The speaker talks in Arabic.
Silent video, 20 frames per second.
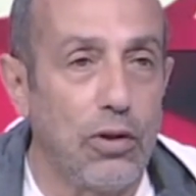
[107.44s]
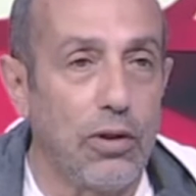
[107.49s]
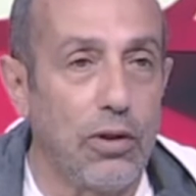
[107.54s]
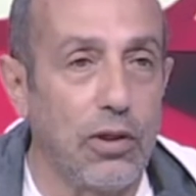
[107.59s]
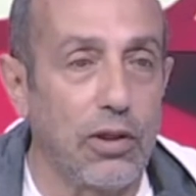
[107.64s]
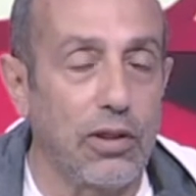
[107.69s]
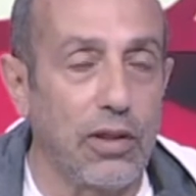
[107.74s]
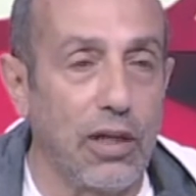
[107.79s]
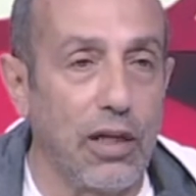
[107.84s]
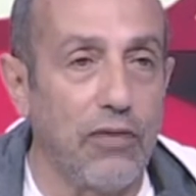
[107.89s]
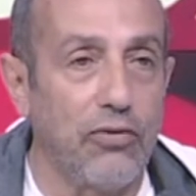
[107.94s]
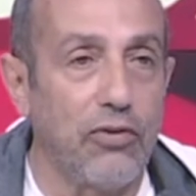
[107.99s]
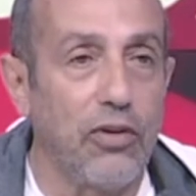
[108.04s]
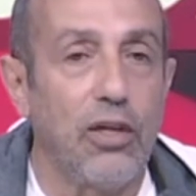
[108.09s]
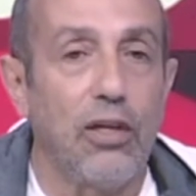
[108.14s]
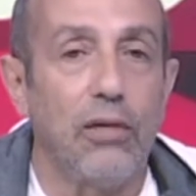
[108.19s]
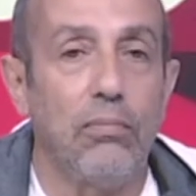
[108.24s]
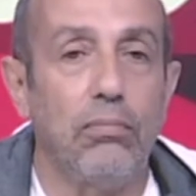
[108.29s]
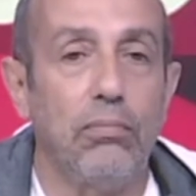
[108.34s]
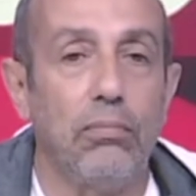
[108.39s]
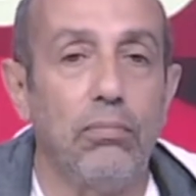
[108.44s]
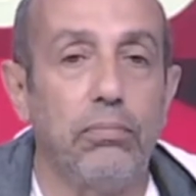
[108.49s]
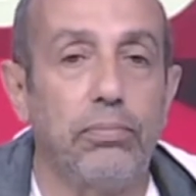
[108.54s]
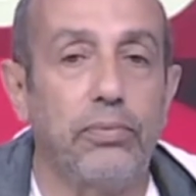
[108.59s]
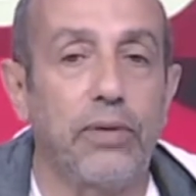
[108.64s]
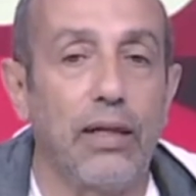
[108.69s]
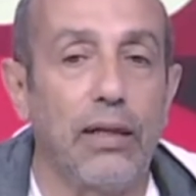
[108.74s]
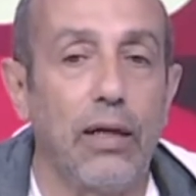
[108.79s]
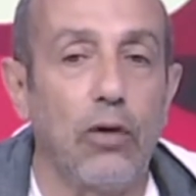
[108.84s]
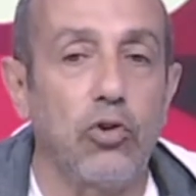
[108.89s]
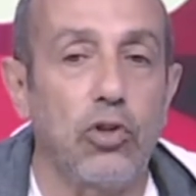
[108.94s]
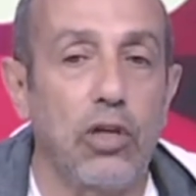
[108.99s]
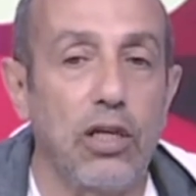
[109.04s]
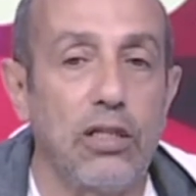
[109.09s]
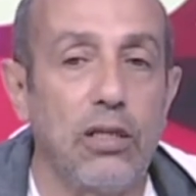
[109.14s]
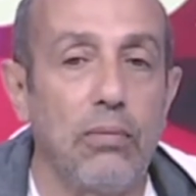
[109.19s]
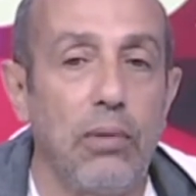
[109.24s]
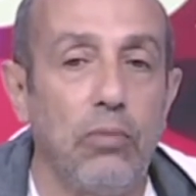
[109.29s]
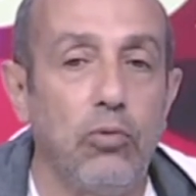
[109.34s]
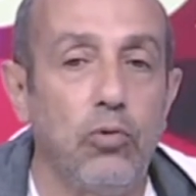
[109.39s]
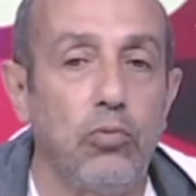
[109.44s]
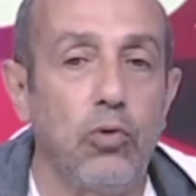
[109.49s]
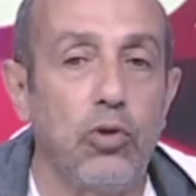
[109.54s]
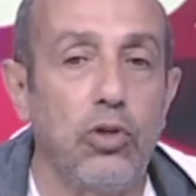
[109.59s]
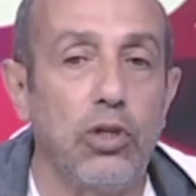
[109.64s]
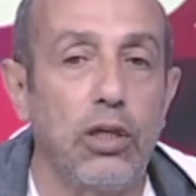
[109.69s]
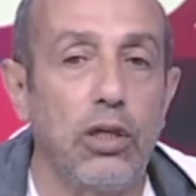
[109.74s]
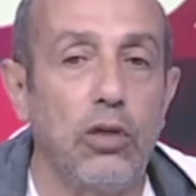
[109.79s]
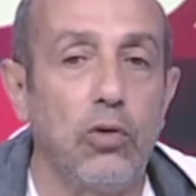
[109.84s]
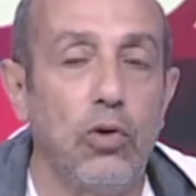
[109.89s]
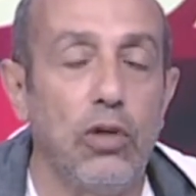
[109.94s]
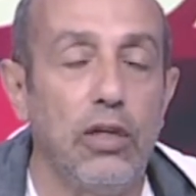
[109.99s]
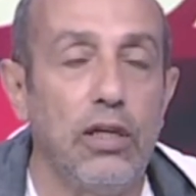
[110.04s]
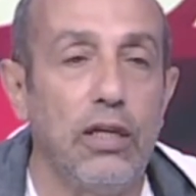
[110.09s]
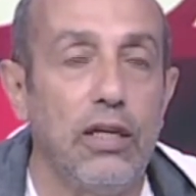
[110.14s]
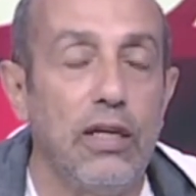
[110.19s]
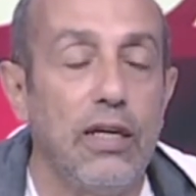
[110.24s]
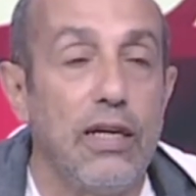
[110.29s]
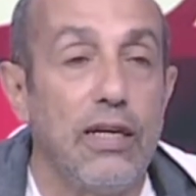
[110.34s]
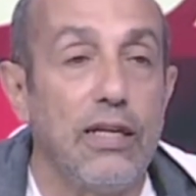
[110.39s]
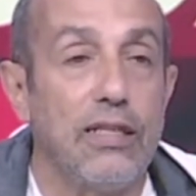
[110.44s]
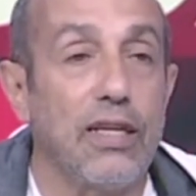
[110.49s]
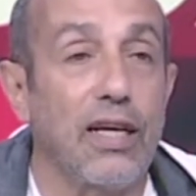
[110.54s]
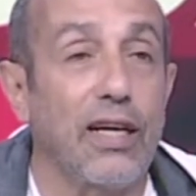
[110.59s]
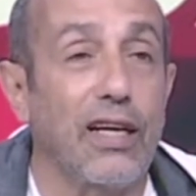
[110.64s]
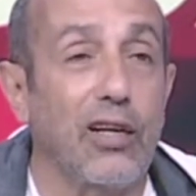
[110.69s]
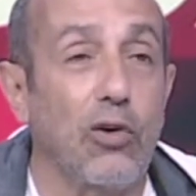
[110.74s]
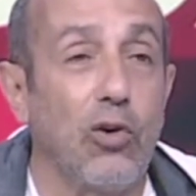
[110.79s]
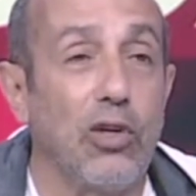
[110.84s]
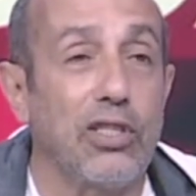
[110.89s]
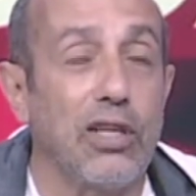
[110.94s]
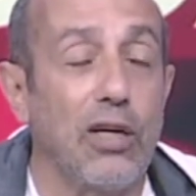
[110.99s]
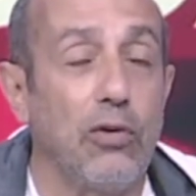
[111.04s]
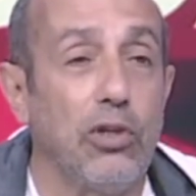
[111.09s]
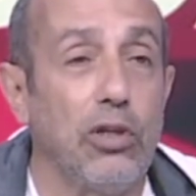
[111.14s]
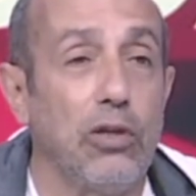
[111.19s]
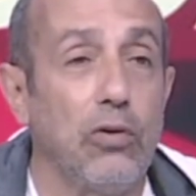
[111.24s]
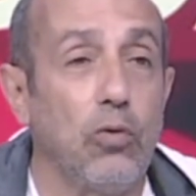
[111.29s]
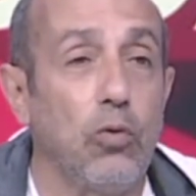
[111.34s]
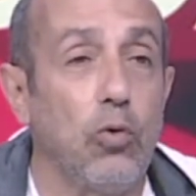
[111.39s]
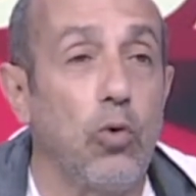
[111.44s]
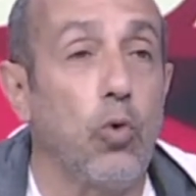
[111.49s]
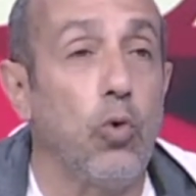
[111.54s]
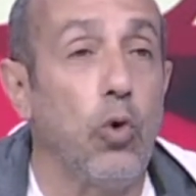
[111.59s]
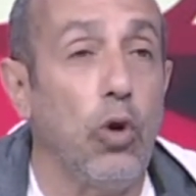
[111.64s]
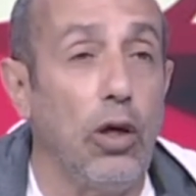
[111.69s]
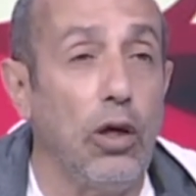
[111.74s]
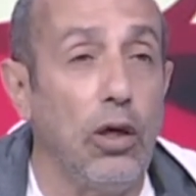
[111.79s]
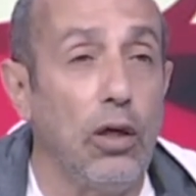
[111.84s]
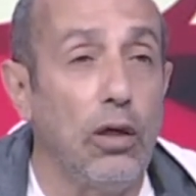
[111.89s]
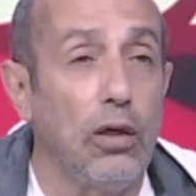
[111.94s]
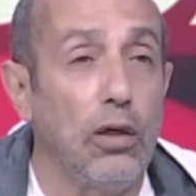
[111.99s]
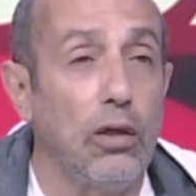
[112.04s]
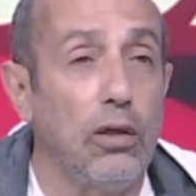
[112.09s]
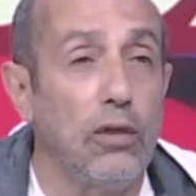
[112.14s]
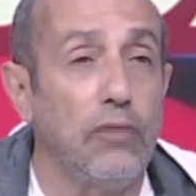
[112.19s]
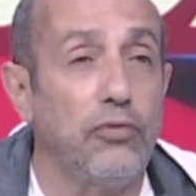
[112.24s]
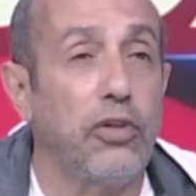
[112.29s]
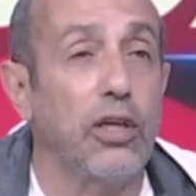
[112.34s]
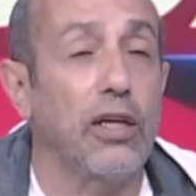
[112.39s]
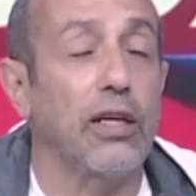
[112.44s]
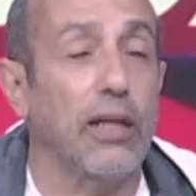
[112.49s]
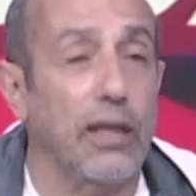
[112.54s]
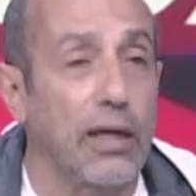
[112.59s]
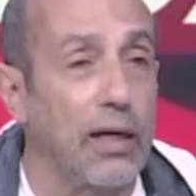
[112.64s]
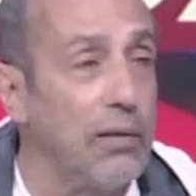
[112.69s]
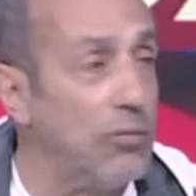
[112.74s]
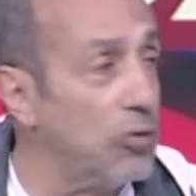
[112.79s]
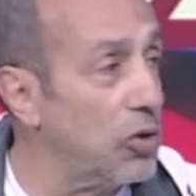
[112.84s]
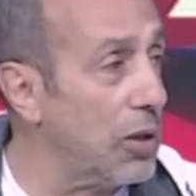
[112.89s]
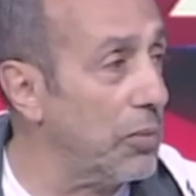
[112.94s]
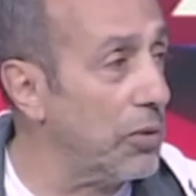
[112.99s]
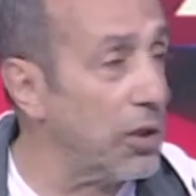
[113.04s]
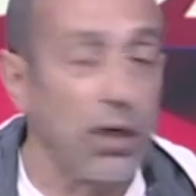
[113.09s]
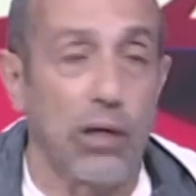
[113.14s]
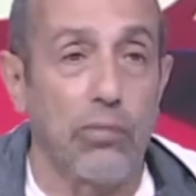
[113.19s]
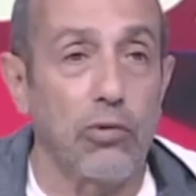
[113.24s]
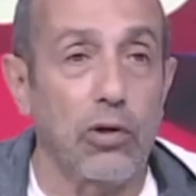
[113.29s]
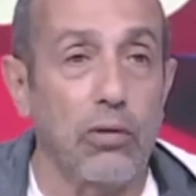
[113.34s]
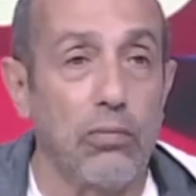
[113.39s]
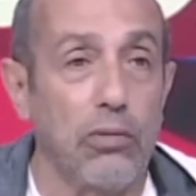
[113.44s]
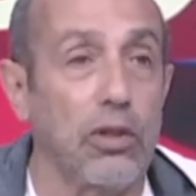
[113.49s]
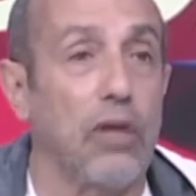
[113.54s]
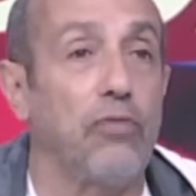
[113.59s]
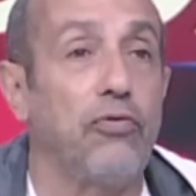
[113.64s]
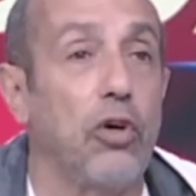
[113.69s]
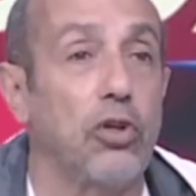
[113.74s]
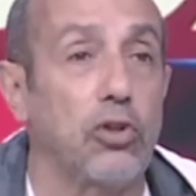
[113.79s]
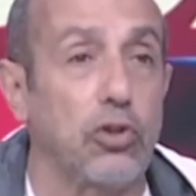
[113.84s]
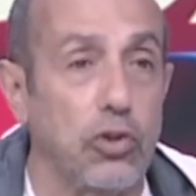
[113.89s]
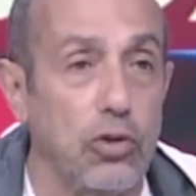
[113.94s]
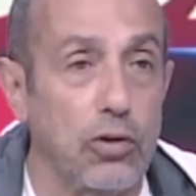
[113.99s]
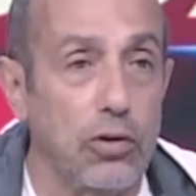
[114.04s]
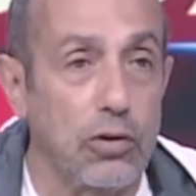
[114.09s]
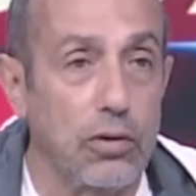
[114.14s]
اختلف ابتدى استاذنا محمود مرسي كان يقول لي ذاكر كويس قوي وروح افتكر الكلام قدام الكاميرا ما تحفظش